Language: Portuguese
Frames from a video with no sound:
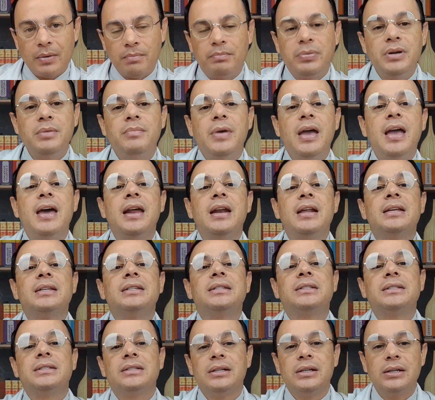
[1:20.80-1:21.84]

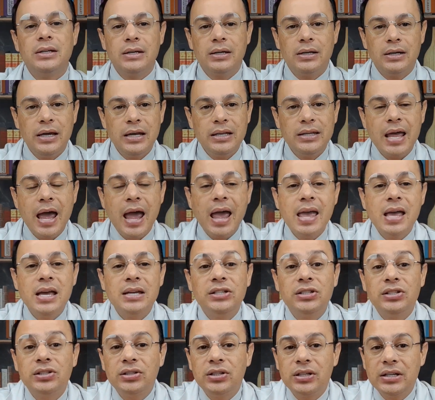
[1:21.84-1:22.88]
primeiras
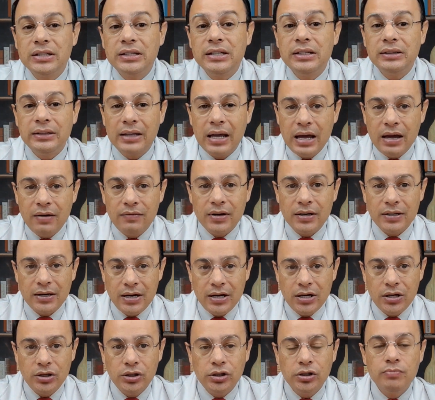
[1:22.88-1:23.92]
ideias que se teve
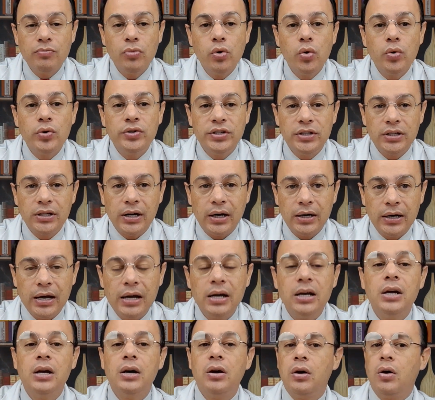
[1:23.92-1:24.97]
ali de música,
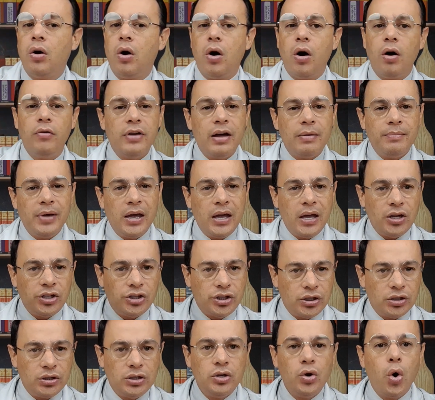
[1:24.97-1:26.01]
né?
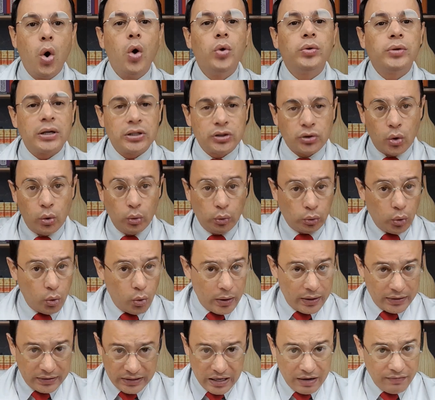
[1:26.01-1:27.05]
Obviamente, em outras
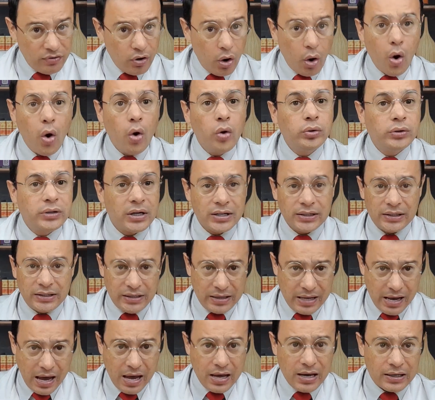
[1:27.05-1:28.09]
culturas teve outras
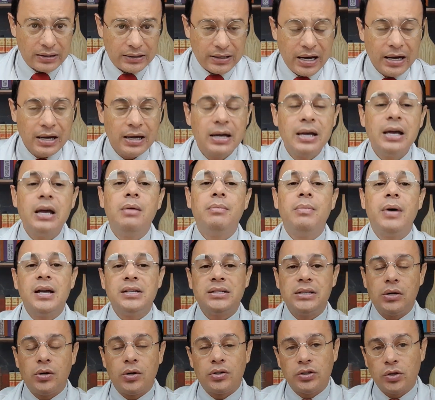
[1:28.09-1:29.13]
ideias, né? Mas
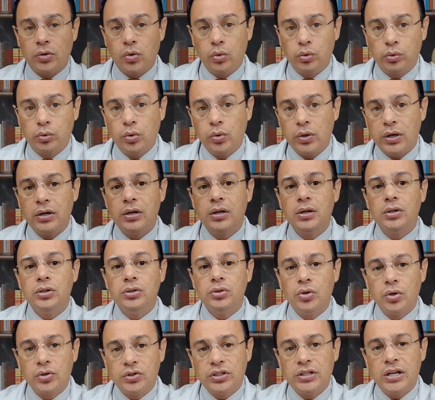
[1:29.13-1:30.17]
na nossa cultura
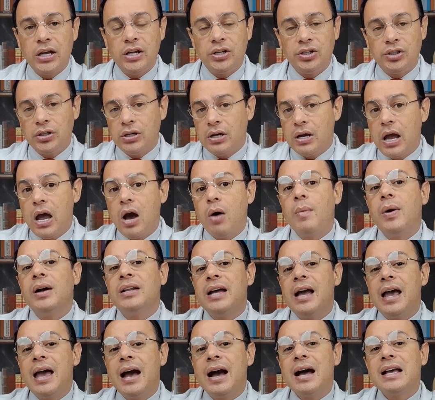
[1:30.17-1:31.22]
de Ocidente é uma,
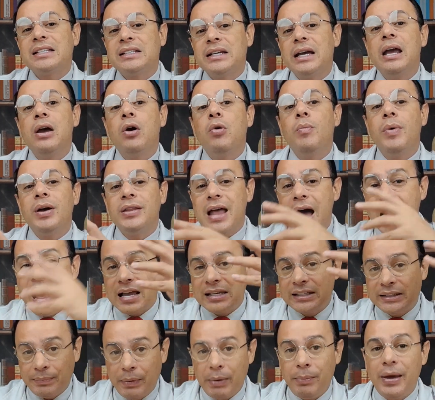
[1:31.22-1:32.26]
da, é, as, é uma
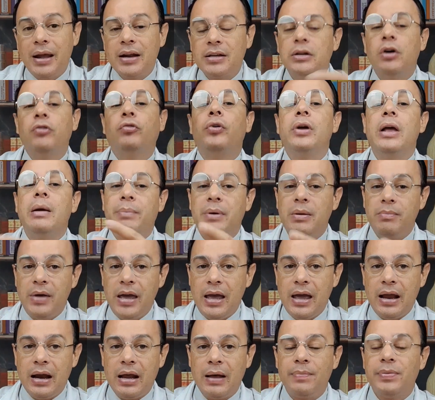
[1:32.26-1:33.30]
das primeiras, não foi a
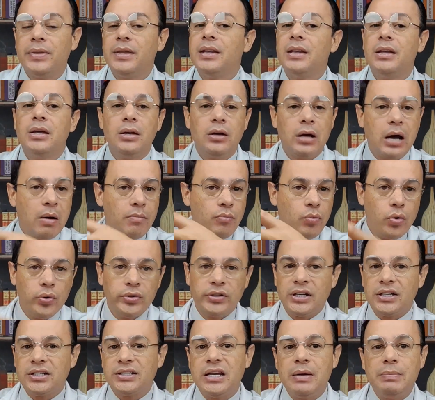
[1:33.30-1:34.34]
primeira. A
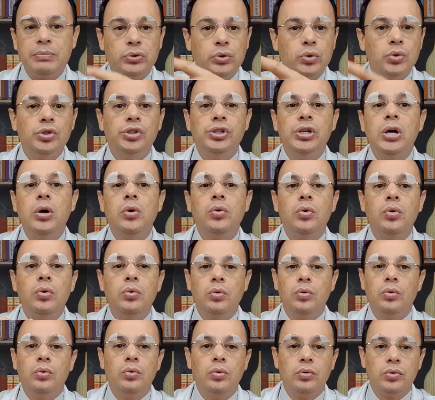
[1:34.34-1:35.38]
música sempre surgiu
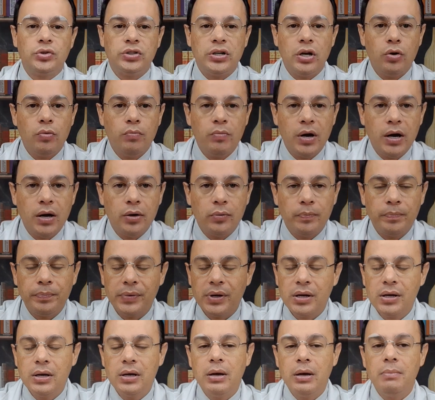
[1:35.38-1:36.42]
no, no ser humano,
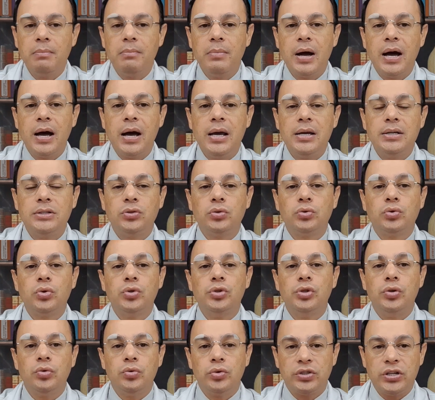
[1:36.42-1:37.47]
mas
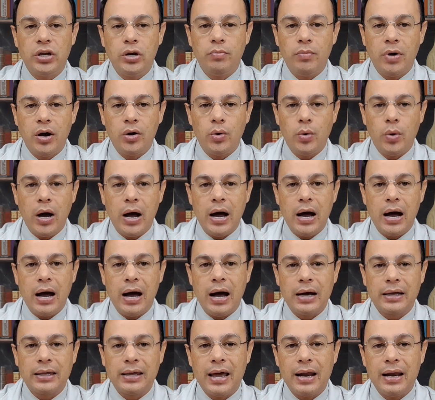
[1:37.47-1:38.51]
surgiu no ser humano a,
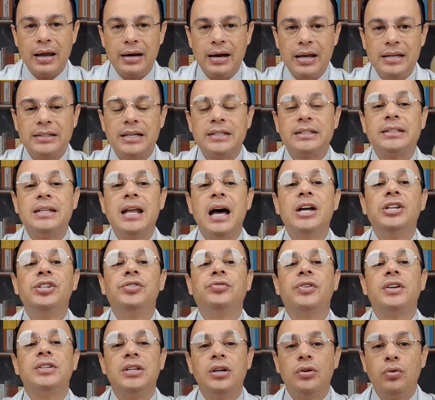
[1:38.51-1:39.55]
a aquela necessidade de
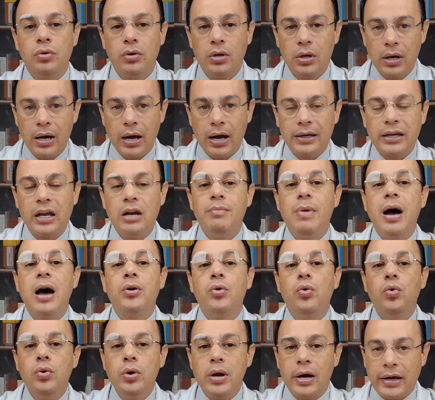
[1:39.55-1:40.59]
fazer o, aquele
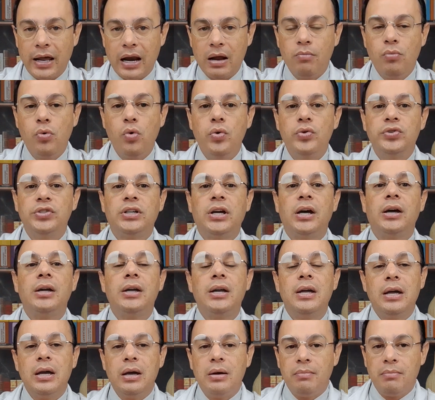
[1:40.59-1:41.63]
barulho, aquela música.
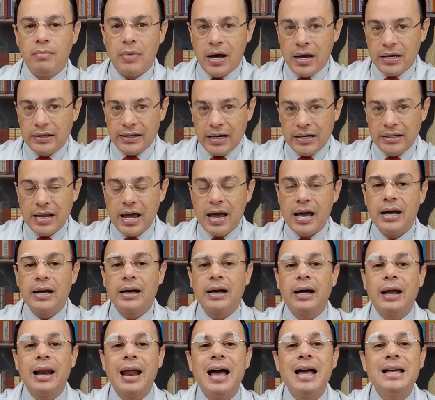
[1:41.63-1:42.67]
Mas a ideia
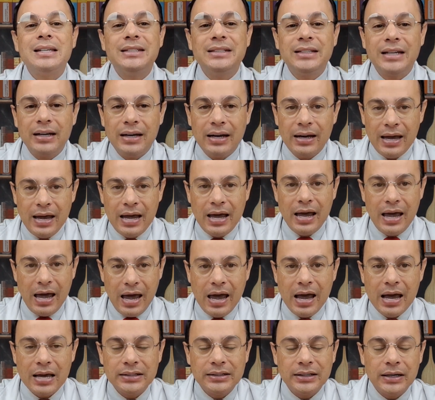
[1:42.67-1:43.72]
clássica é,
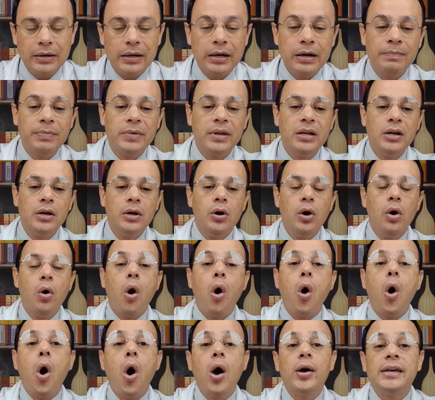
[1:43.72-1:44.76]
é essa, né?
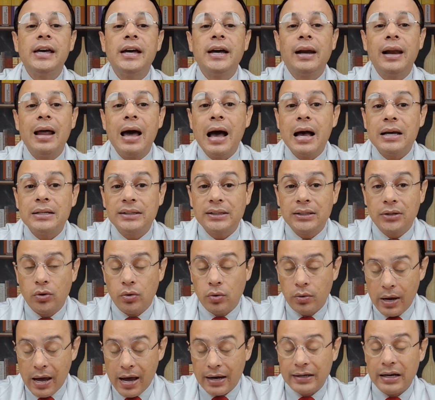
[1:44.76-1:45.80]
Rock
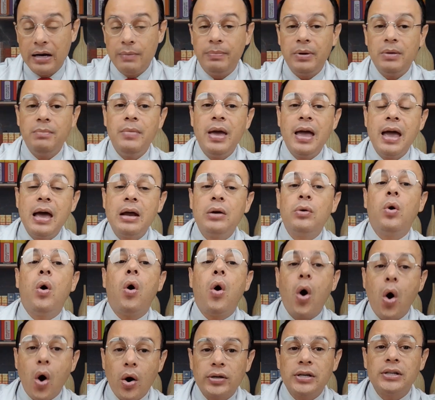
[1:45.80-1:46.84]
clássico é aquele primeiro
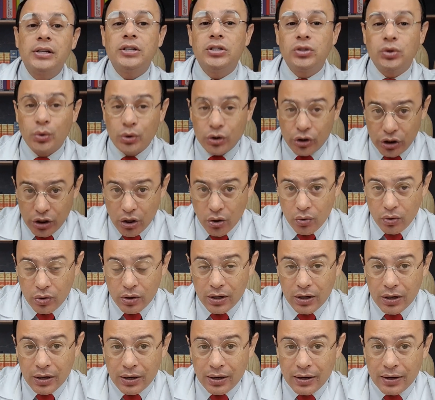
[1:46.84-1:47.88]
rock que
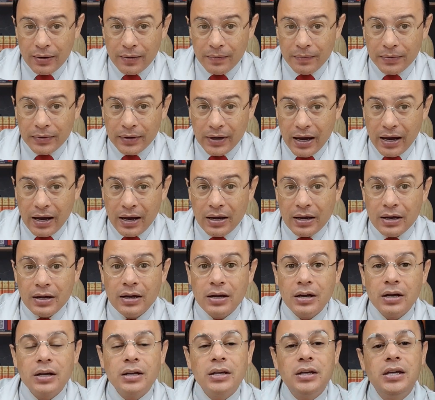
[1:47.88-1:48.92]
surgiu, né?
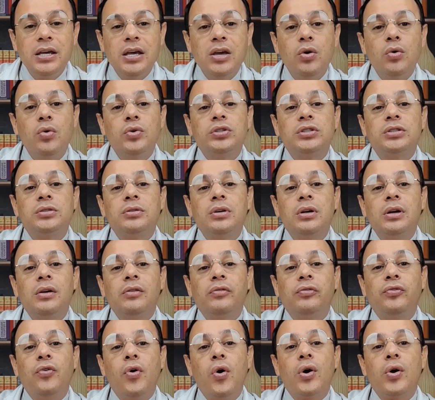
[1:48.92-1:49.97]
Que os
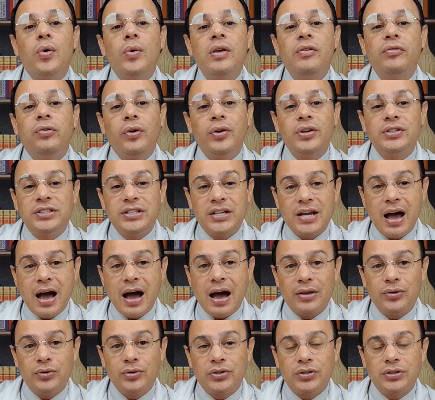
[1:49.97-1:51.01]
foram
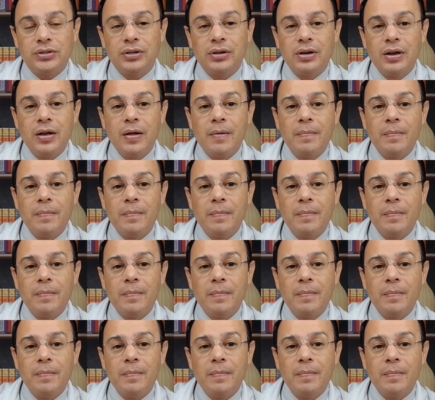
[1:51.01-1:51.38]
influenciados